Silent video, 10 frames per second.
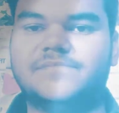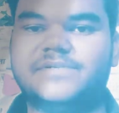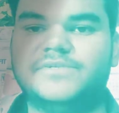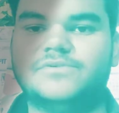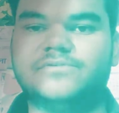हैं
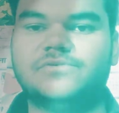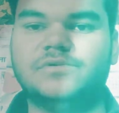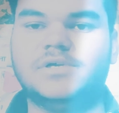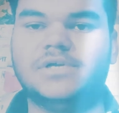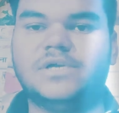वीडियो को
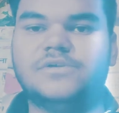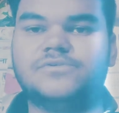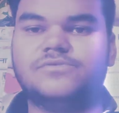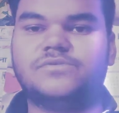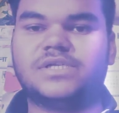
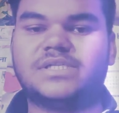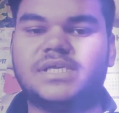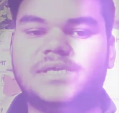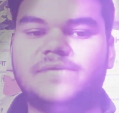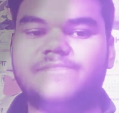शुरू करते
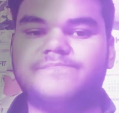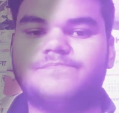हैं